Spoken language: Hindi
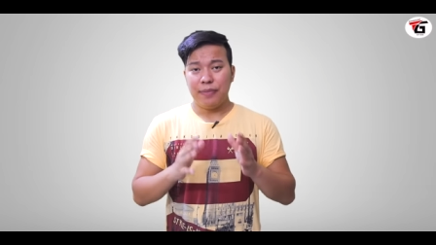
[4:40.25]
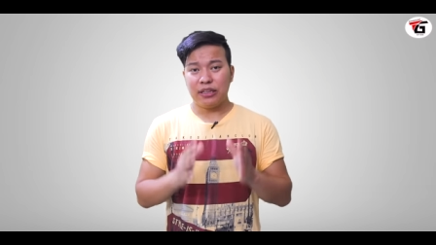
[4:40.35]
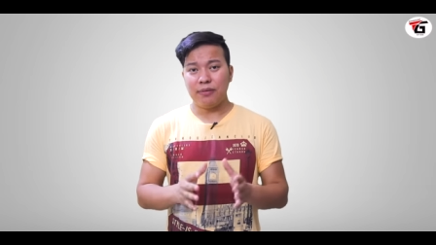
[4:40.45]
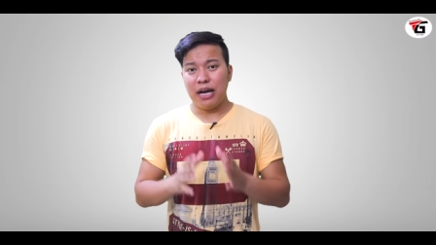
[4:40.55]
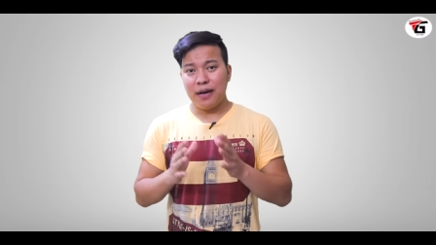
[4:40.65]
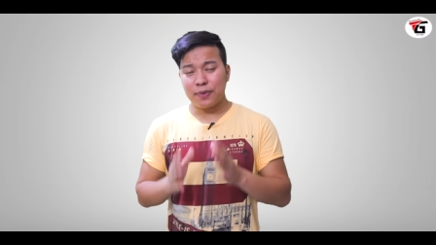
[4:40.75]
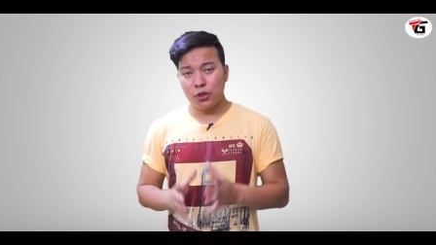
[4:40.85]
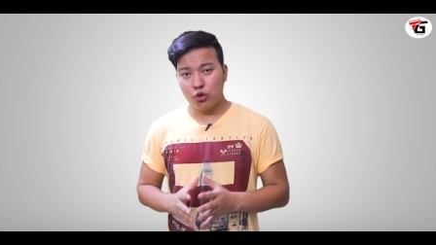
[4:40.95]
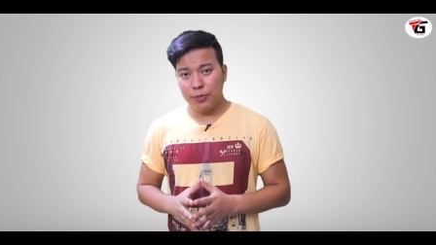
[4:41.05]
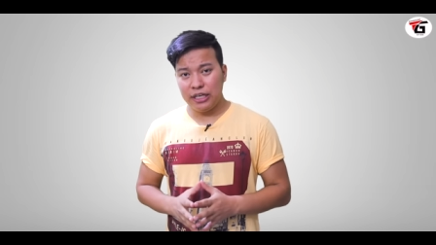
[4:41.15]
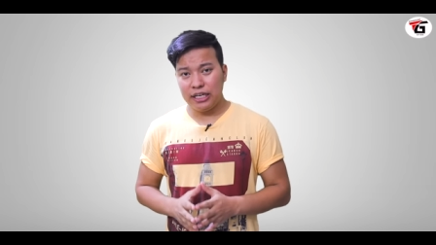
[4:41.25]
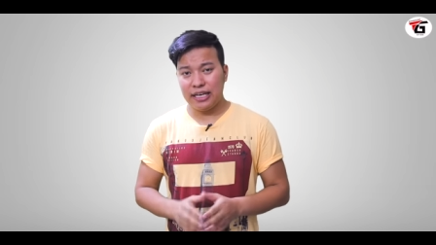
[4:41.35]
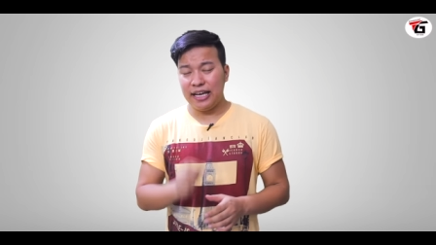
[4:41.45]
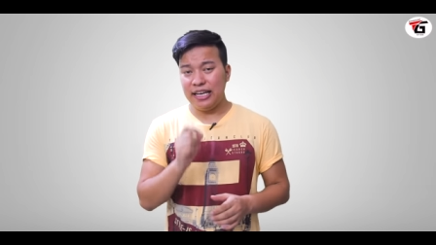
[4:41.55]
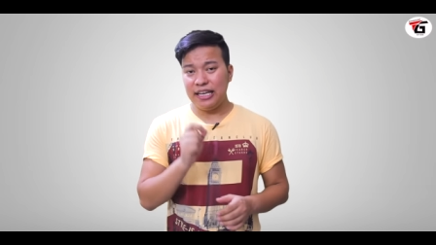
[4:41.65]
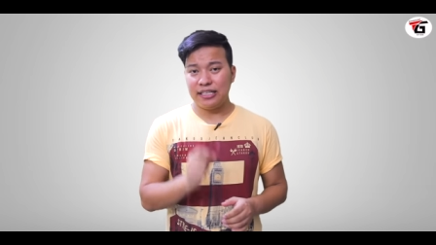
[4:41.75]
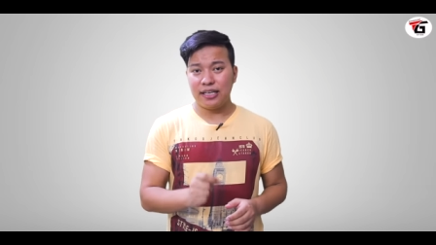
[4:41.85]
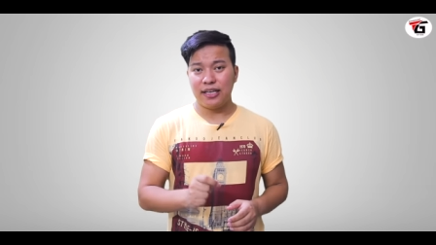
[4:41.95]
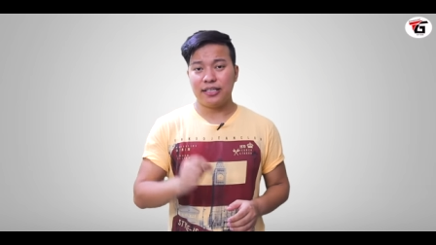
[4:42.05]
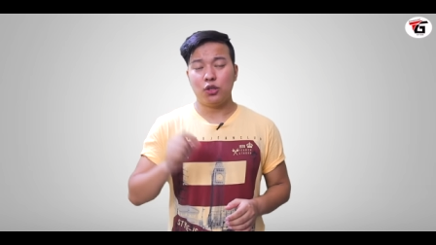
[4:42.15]
मतलब आपका जो भी डेटा है एक
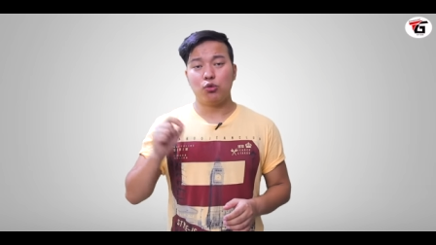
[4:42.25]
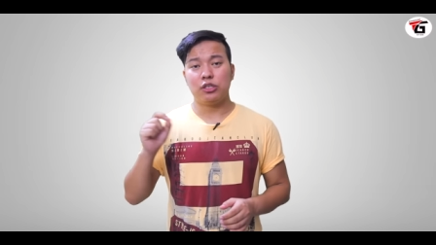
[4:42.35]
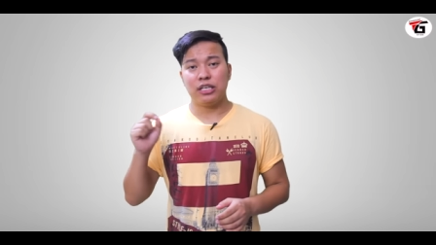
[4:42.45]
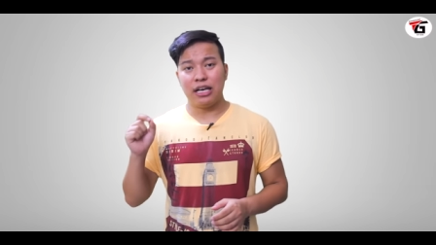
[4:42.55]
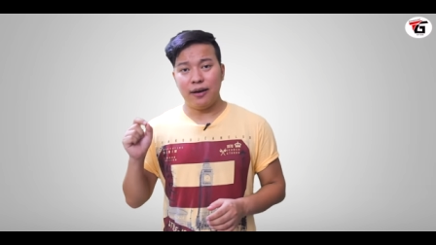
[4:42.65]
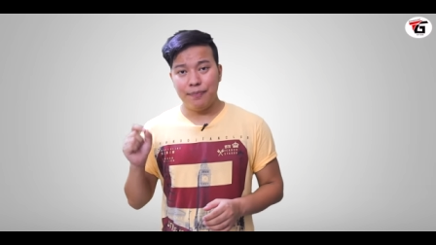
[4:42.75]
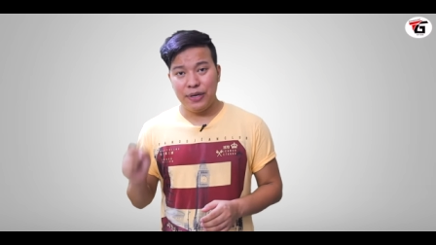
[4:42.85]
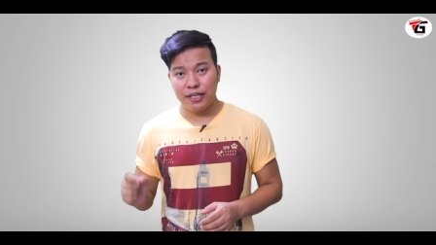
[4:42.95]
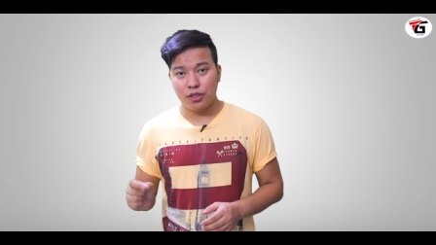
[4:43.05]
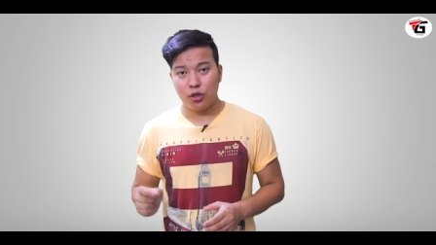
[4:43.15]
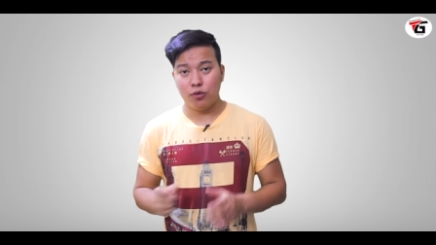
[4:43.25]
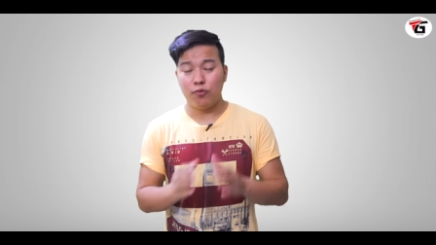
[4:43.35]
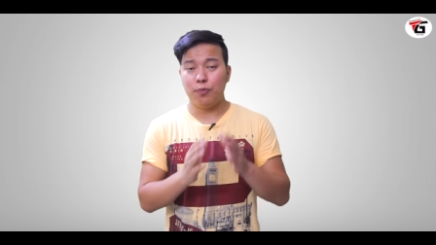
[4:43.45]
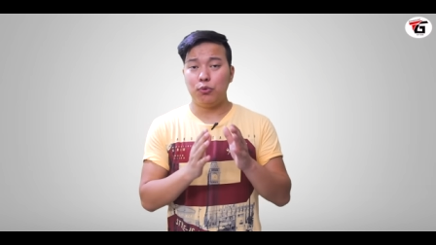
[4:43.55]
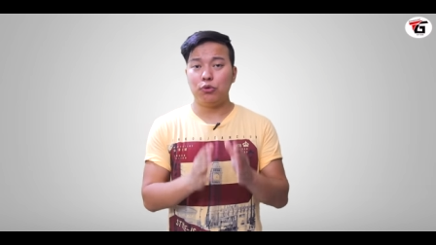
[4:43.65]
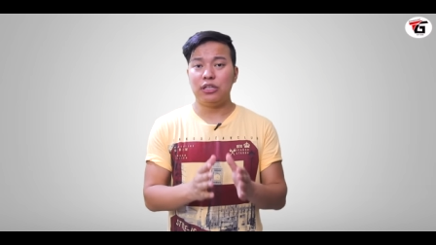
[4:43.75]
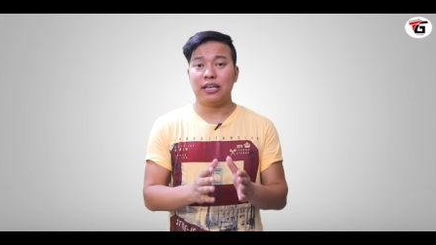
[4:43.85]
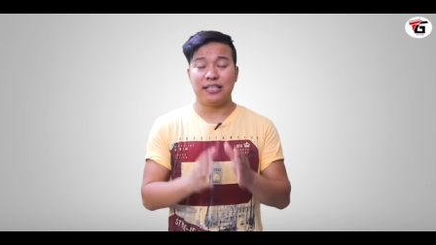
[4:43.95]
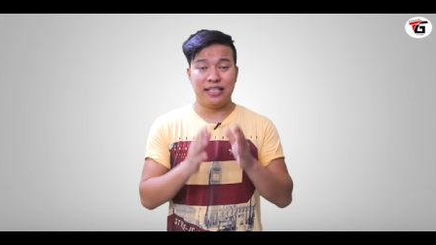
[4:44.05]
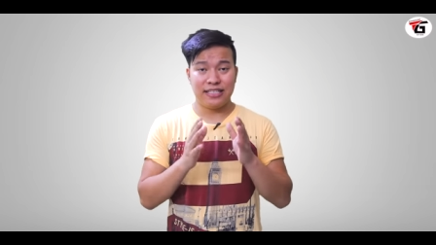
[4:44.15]
जगह से दूसरी जगह आप भेज रहे हो वो पूरी
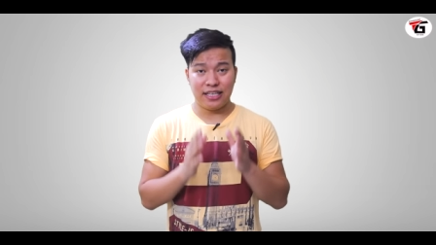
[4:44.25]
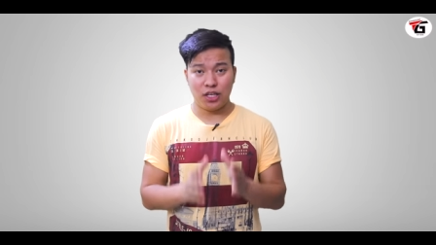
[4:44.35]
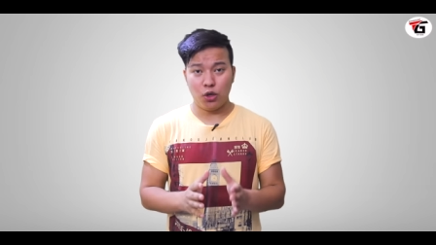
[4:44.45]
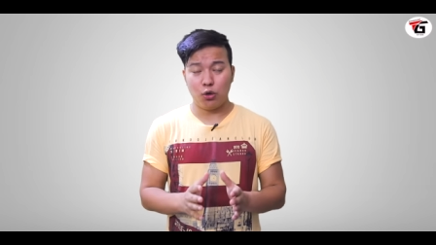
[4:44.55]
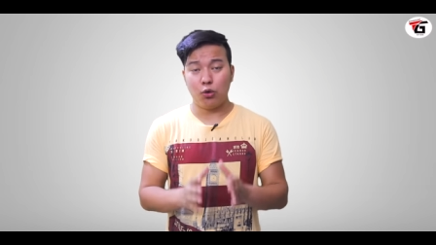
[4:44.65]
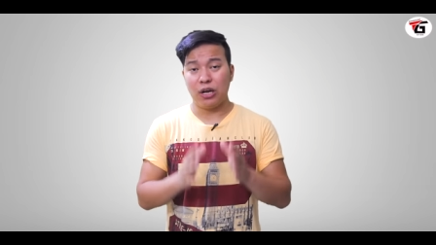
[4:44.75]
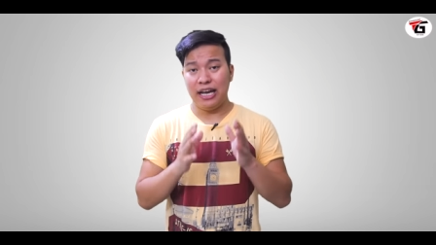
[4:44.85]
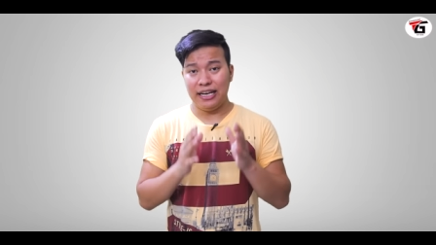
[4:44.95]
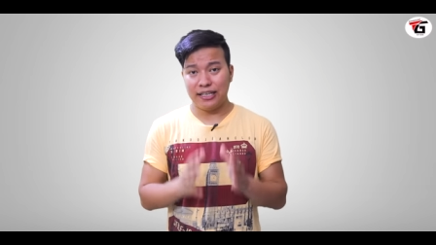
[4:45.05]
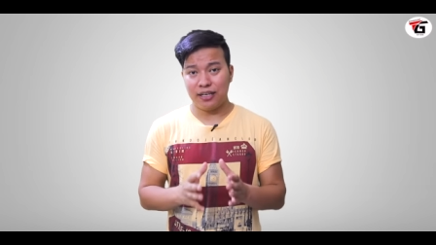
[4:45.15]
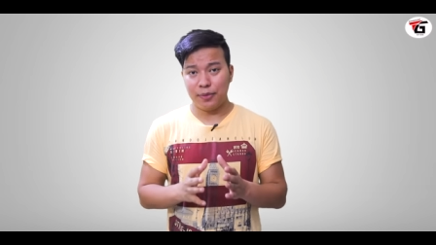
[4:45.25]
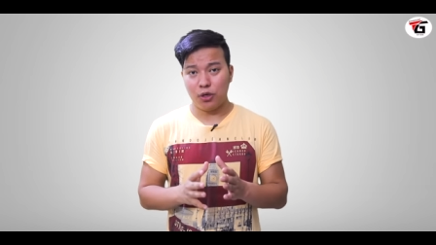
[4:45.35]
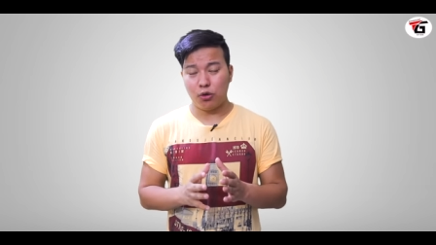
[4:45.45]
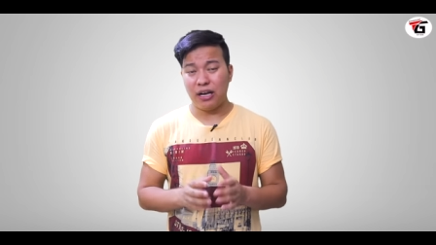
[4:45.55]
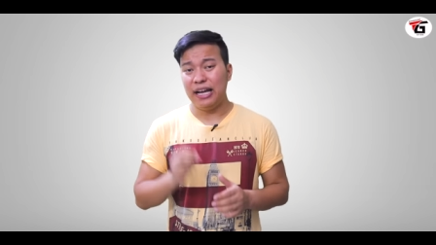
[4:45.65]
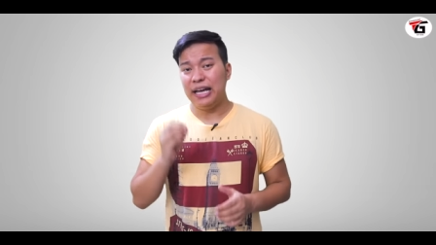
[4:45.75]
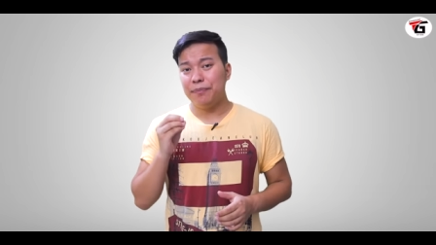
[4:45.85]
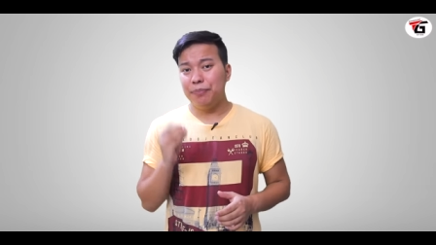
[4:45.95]
तरह से सिक्योर होगा एनक्रिप्टेड होगा